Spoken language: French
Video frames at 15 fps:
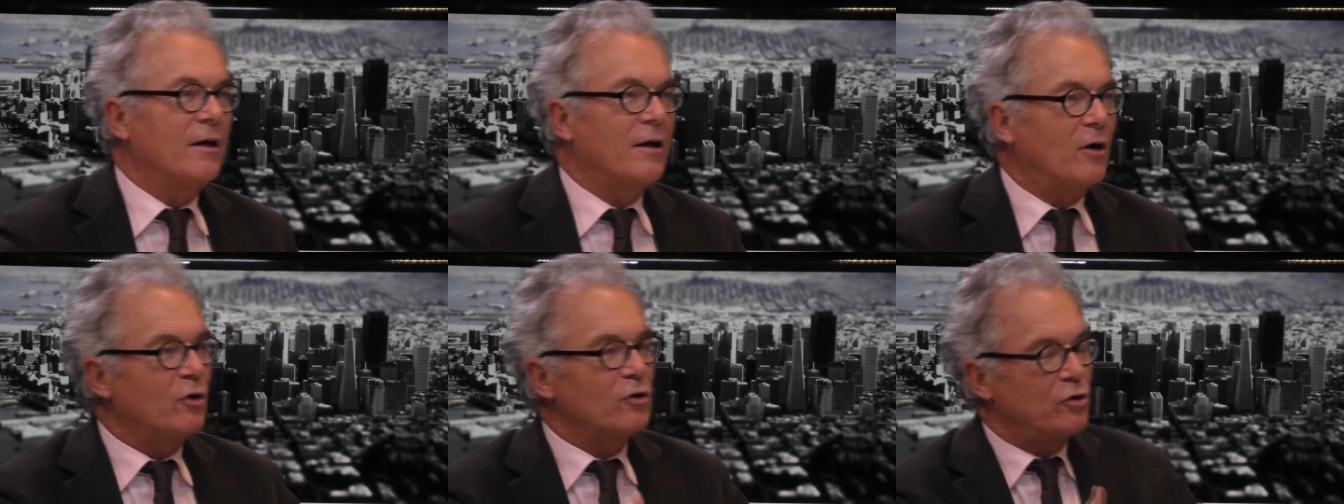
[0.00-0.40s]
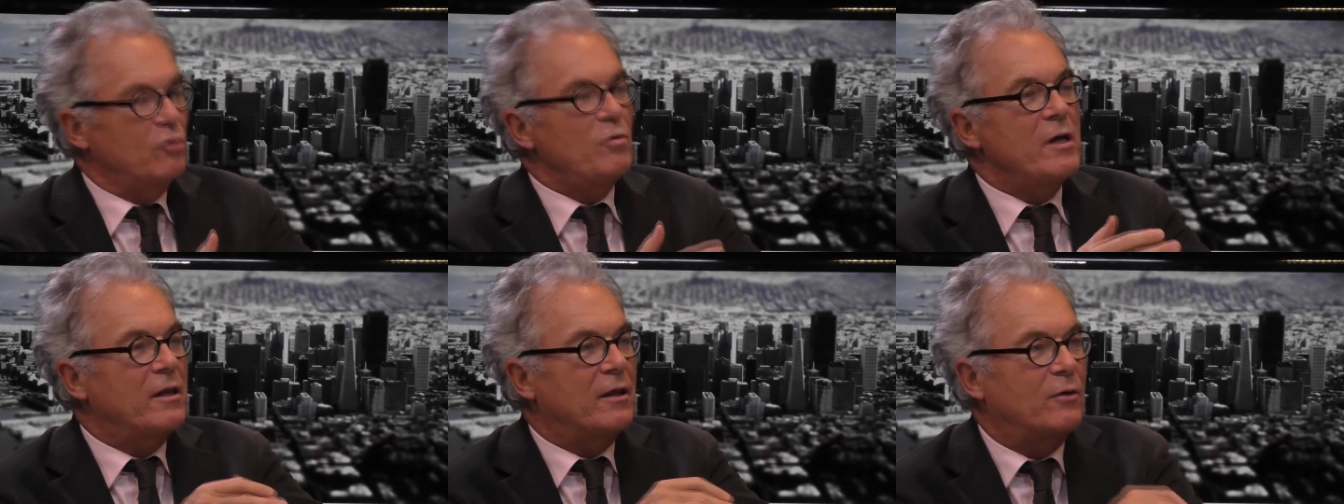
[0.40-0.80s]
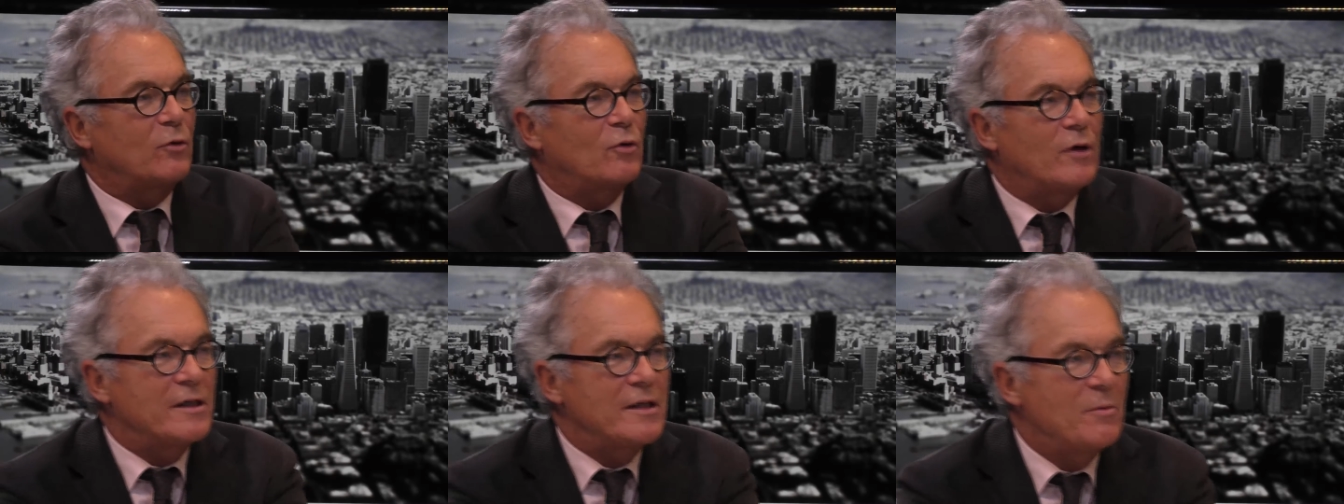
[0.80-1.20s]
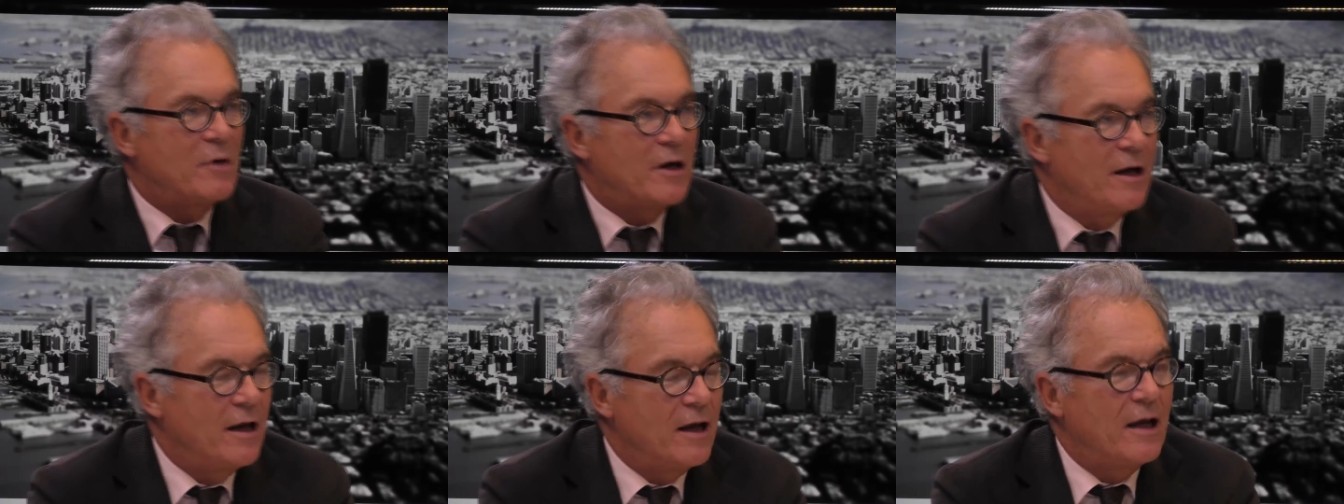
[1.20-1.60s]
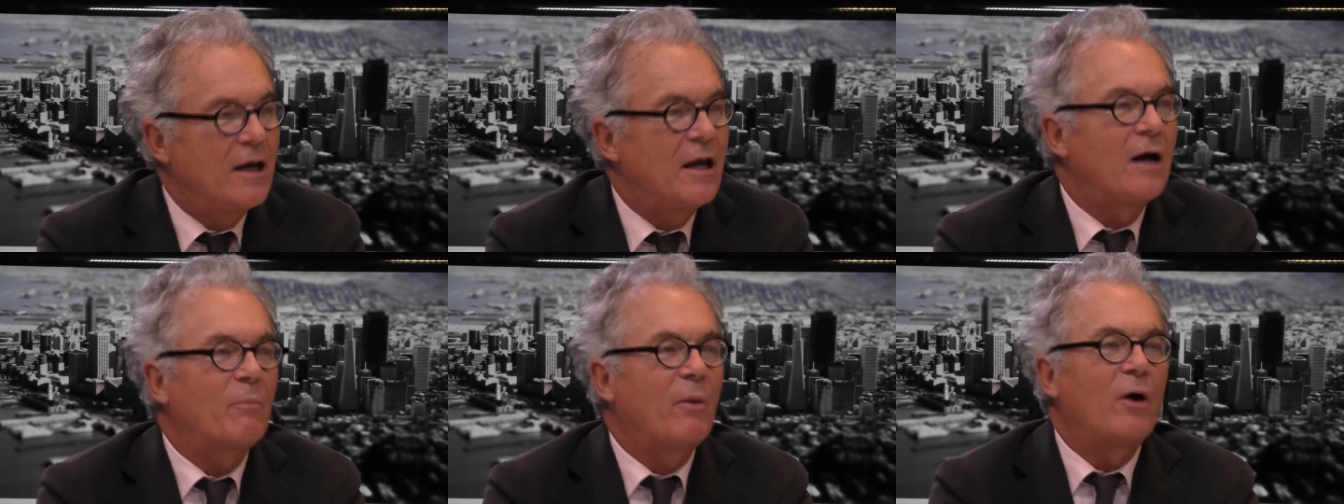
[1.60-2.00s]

Ensuite, troisième clé, et après